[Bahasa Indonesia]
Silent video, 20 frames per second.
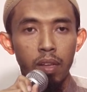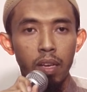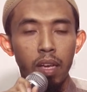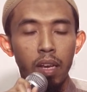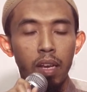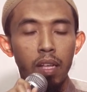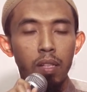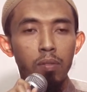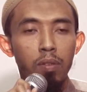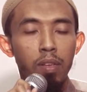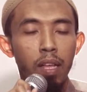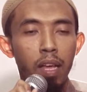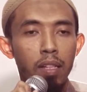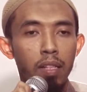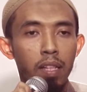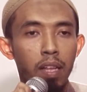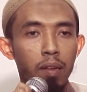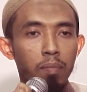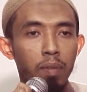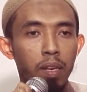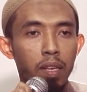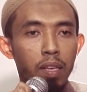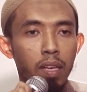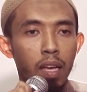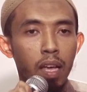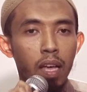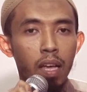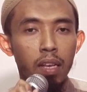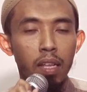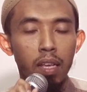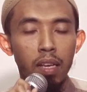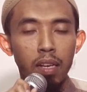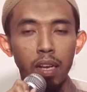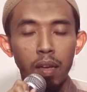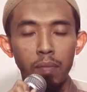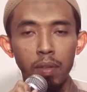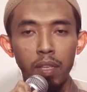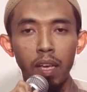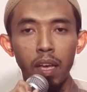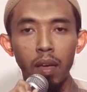Oleh karena itu di antara mereka ada yang
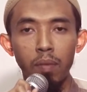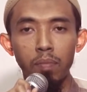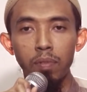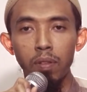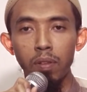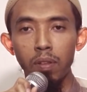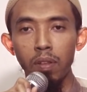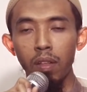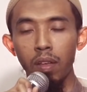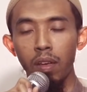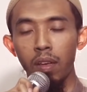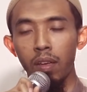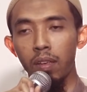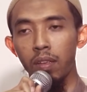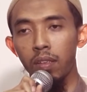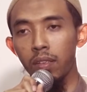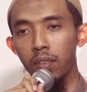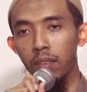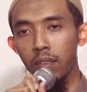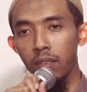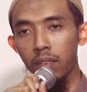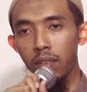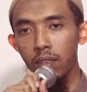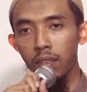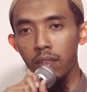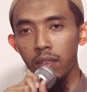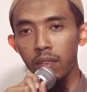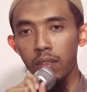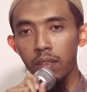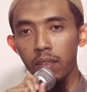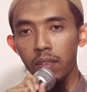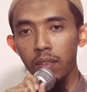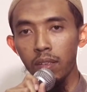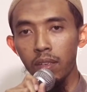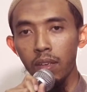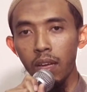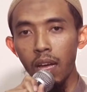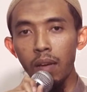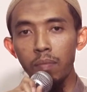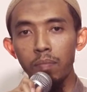namanya Abdullah,
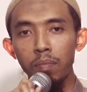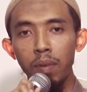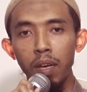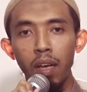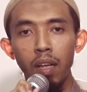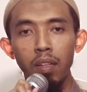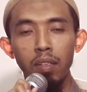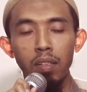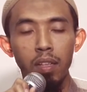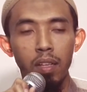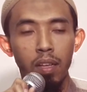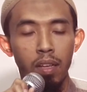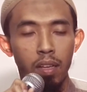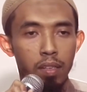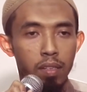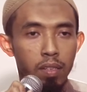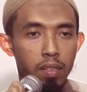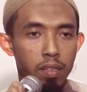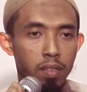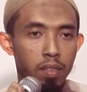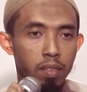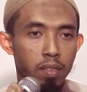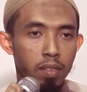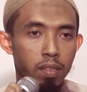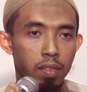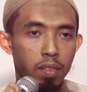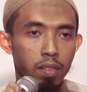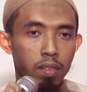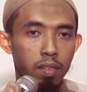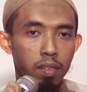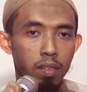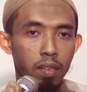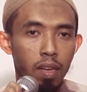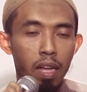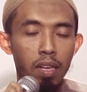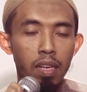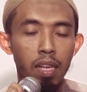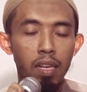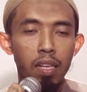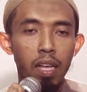hamba Allah.
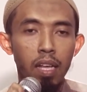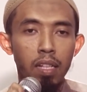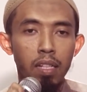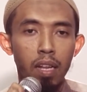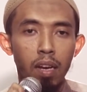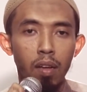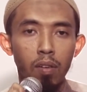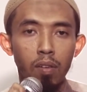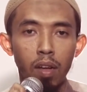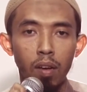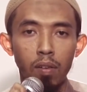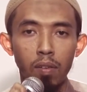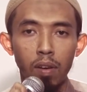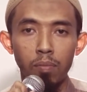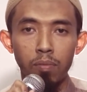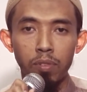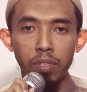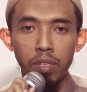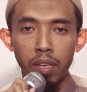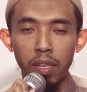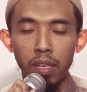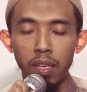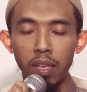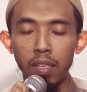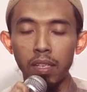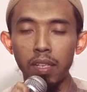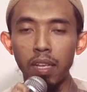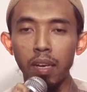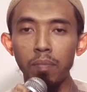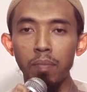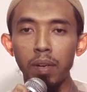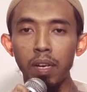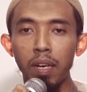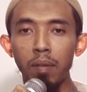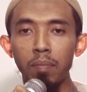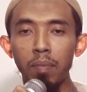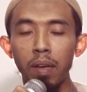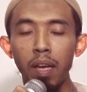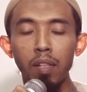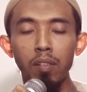Ada di antara orang-orang musyrikin yang
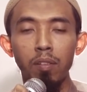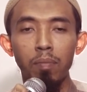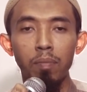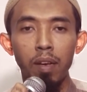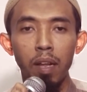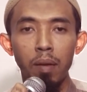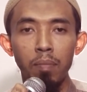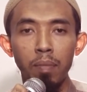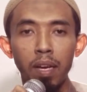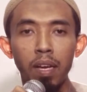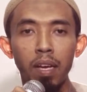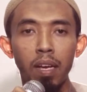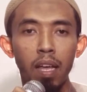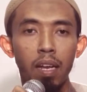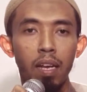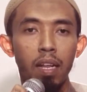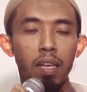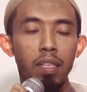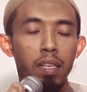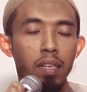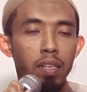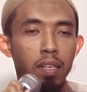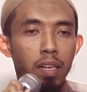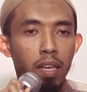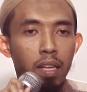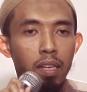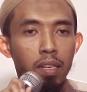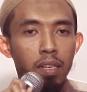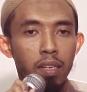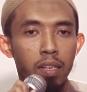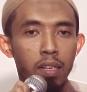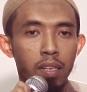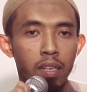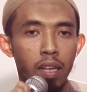bernama atau menamakan anaknya dengan